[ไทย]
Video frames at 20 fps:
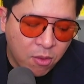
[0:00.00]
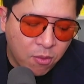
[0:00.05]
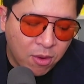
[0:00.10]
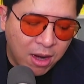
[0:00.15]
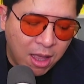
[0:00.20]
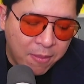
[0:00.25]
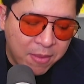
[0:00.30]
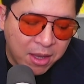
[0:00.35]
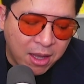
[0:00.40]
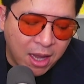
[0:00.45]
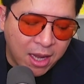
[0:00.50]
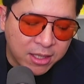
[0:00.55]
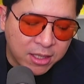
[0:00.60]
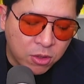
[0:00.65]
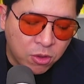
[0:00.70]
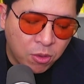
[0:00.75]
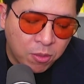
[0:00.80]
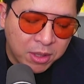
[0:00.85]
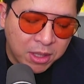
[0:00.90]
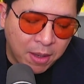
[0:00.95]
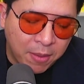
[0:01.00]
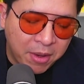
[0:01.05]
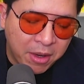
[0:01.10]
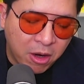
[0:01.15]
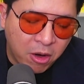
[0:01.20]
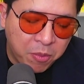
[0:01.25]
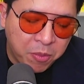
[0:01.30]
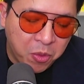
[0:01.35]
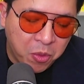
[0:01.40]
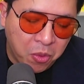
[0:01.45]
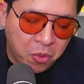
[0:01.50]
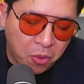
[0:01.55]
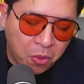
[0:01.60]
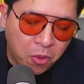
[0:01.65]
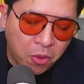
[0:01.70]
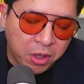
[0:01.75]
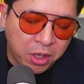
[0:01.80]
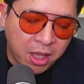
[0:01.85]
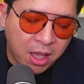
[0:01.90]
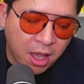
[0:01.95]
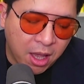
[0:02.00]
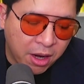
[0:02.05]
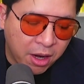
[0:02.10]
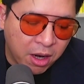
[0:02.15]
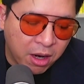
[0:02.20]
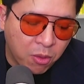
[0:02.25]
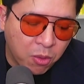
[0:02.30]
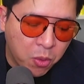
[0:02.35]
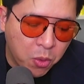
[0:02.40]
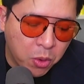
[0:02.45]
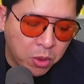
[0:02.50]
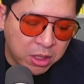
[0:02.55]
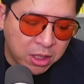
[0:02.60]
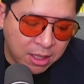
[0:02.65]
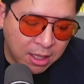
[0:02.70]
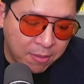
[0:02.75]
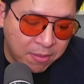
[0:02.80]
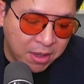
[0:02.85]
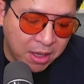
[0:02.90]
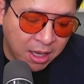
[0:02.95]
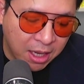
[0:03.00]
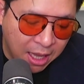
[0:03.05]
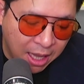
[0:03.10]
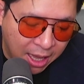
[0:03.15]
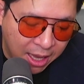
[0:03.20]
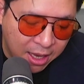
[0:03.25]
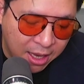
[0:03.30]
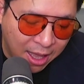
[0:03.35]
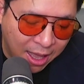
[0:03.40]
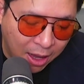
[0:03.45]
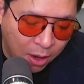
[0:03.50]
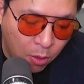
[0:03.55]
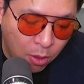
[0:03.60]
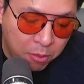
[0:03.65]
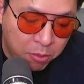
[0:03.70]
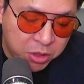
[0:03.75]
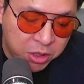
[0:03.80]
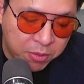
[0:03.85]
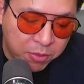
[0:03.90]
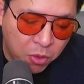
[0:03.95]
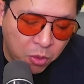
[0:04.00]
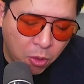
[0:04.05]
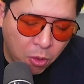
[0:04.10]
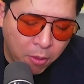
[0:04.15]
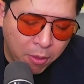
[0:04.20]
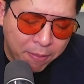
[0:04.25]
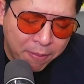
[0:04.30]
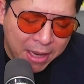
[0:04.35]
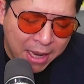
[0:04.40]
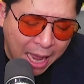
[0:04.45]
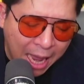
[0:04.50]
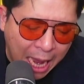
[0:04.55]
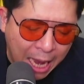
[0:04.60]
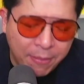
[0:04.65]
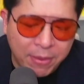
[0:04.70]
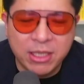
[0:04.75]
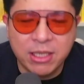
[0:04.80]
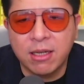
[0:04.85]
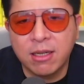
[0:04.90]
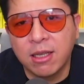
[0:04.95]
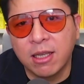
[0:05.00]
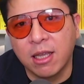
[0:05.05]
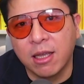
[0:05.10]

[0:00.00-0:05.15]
เวลามีใครสักคนมาทำให้เราโมโหเนี่ยเราควรจะทํำยังไงหากความรู้สึกโมโหมันไม่หายไปสักที